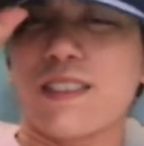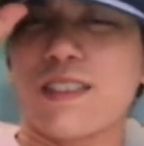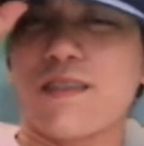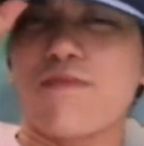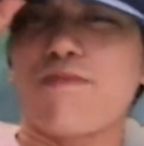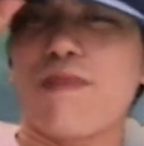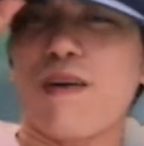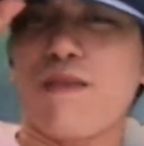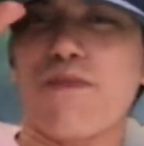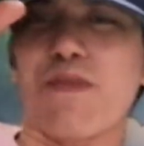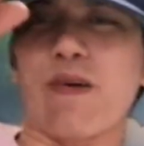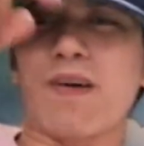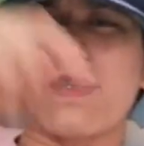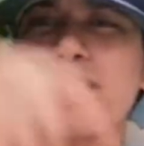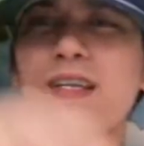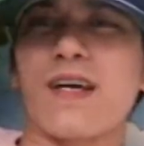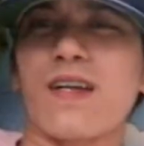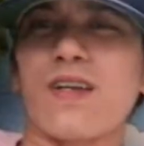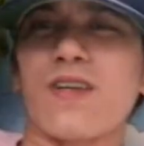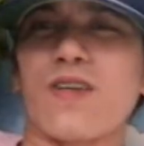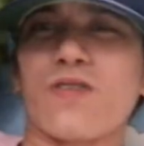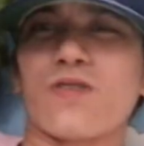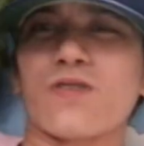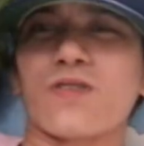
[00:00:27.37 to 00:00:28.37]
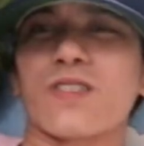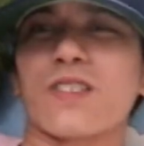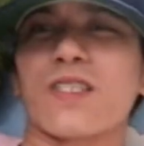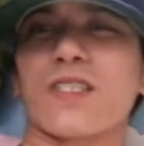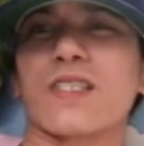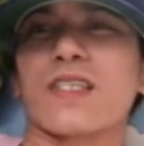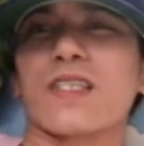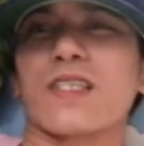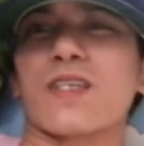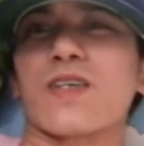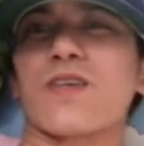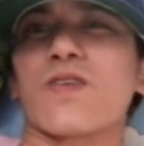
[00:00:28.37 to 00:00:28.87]
Papakilala ko yung
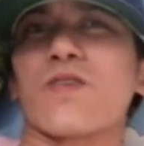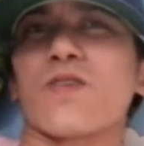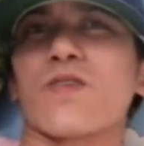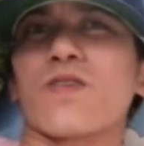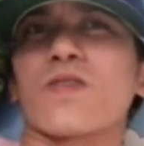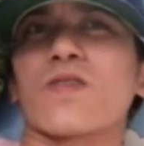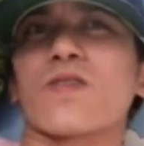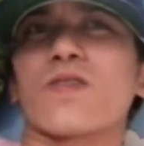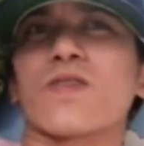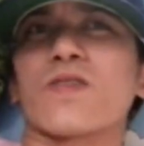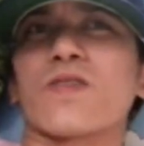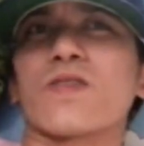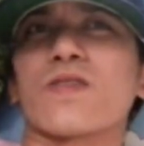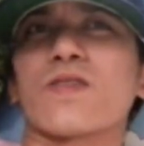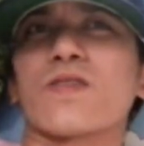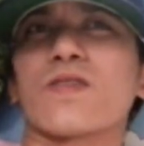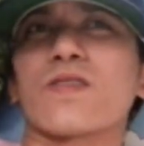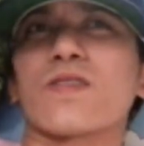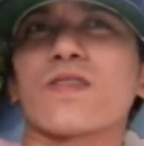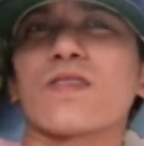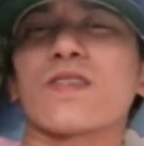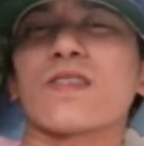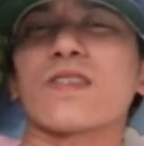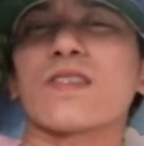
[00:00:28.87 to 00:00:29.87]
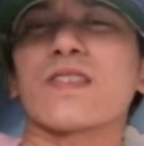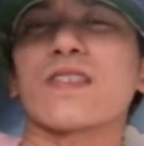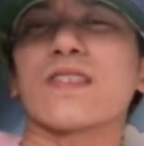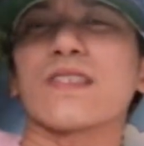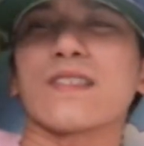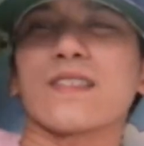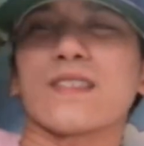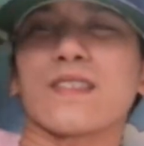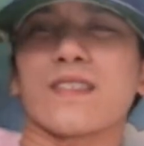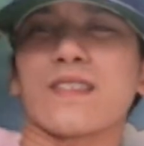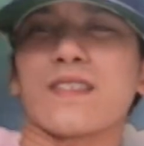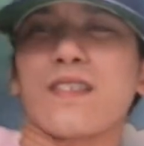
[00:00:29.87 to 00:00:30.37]
sarili ko
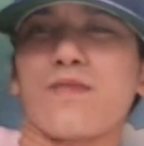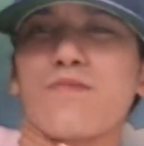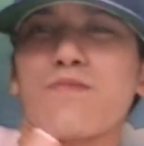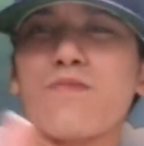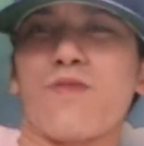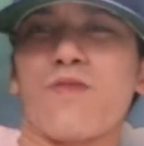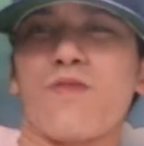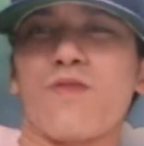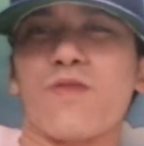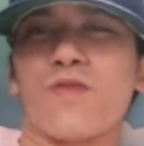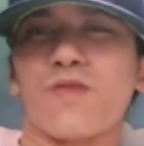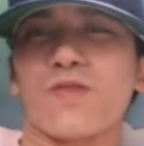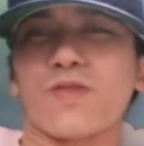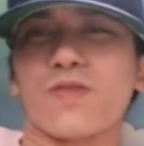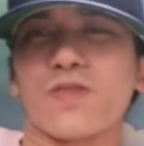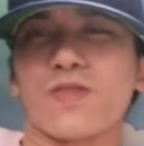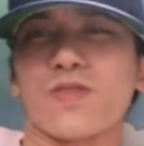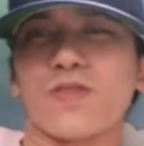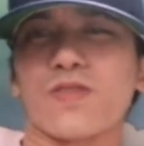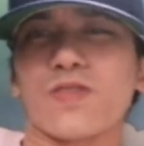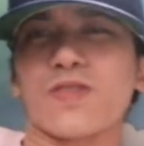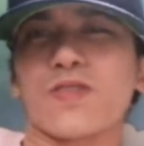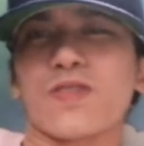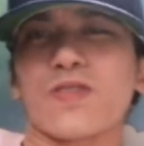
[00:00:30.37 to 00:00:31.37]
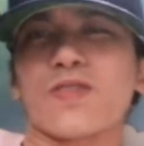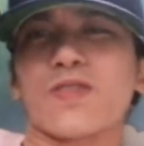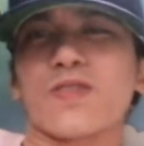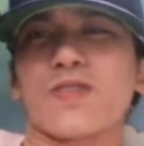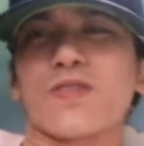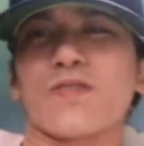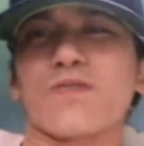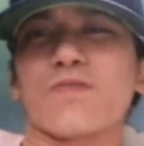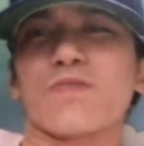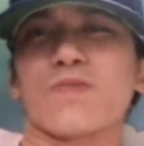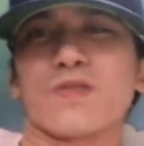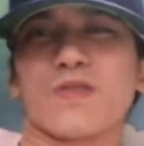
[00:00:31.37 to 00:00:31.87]
sa buong
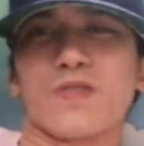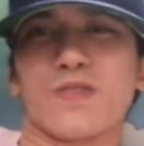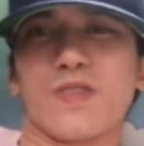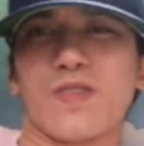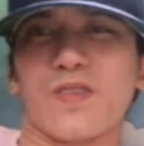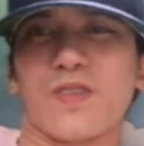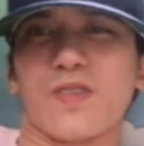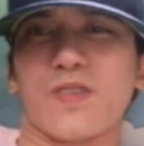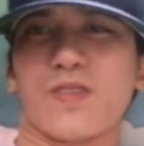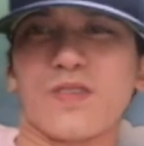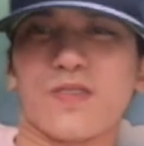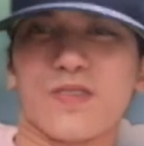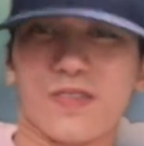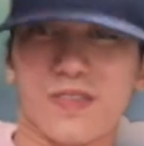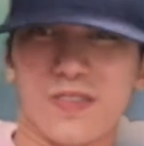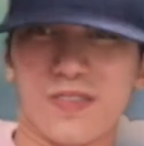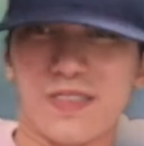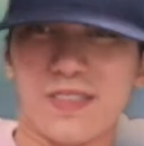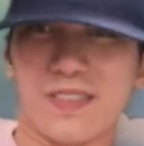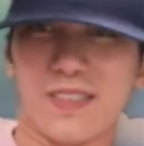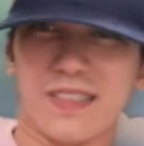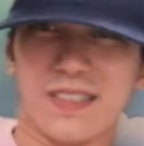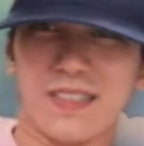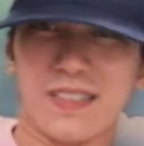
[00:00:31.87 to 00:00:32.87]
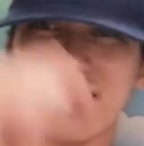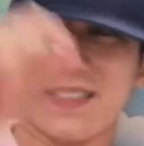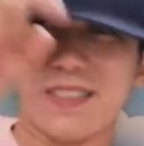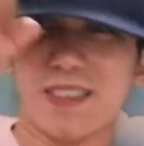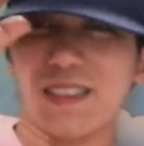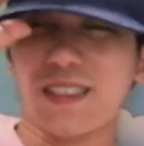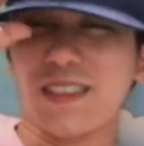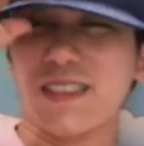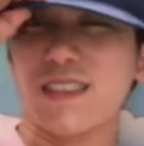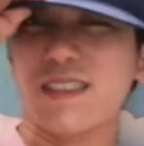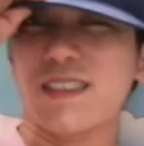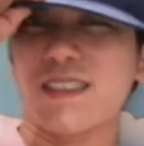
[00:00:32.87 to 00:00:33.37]
mundo.
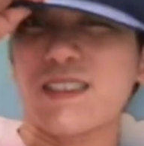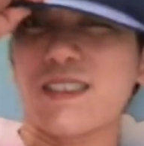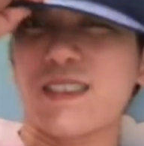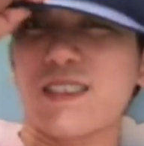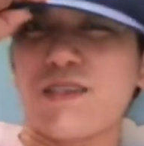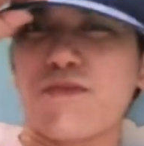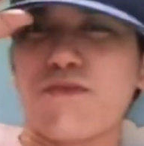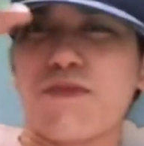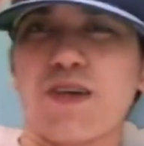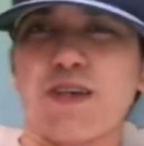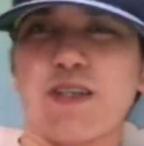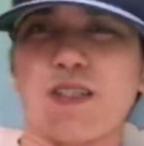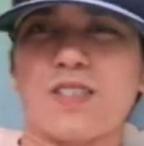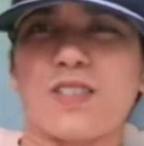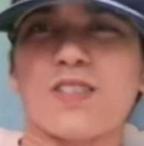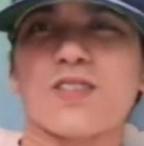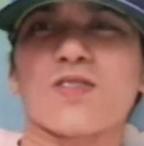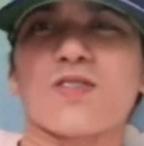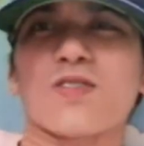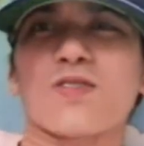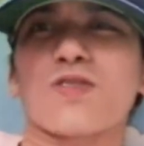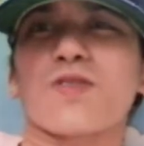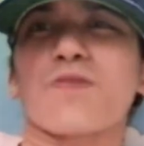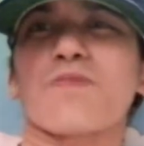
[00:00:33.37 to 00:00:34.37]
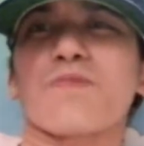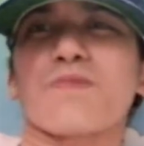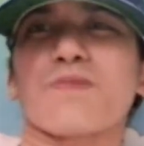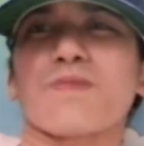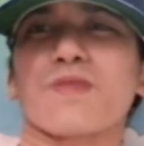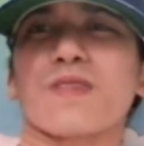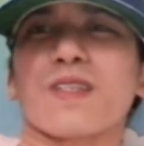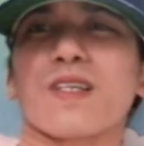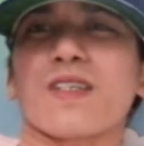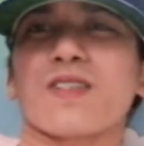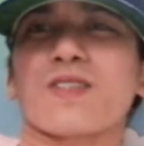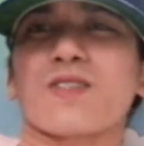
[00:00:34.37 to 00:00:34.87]
Sa mga nagsusub
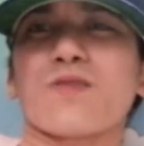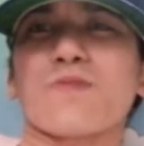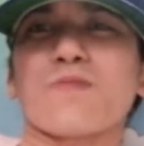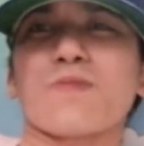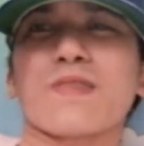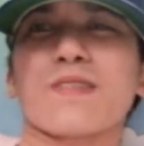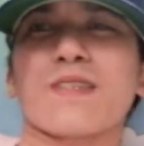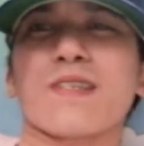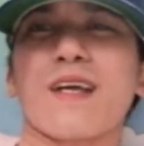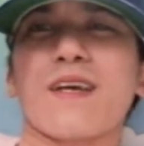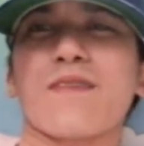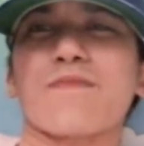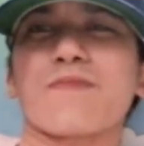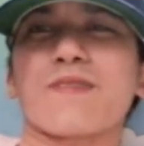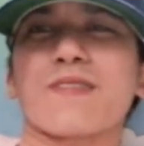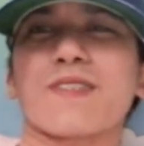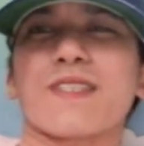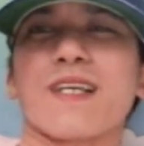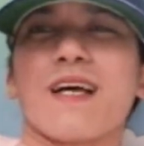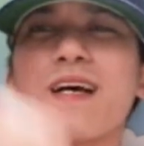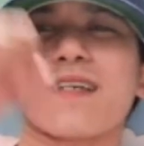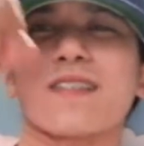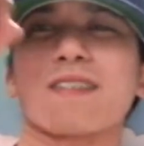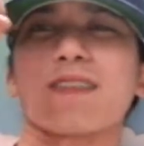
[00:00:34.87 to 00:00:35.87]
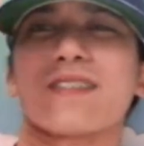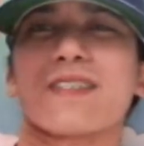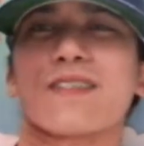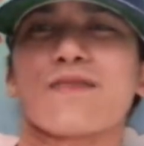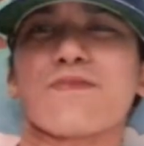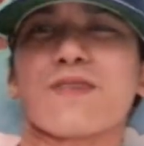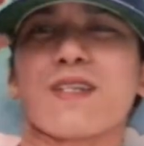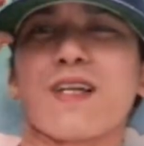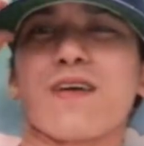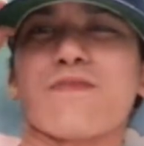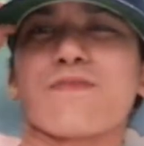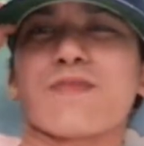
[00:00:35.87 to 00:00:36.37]
nag-subscriber sa akin dyan,
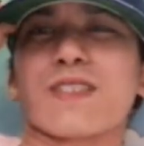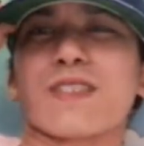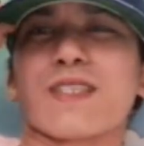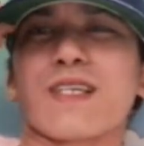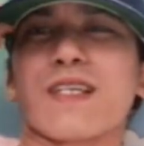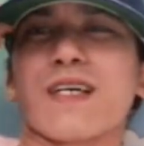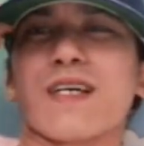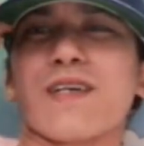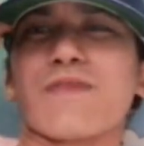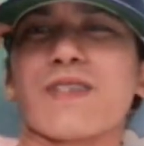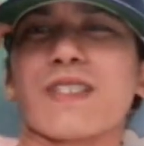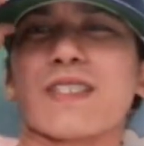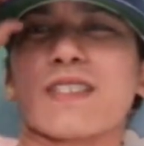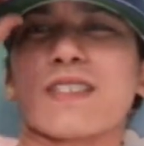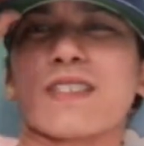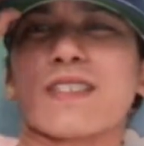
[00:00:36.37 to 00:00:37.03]
maraming salamat.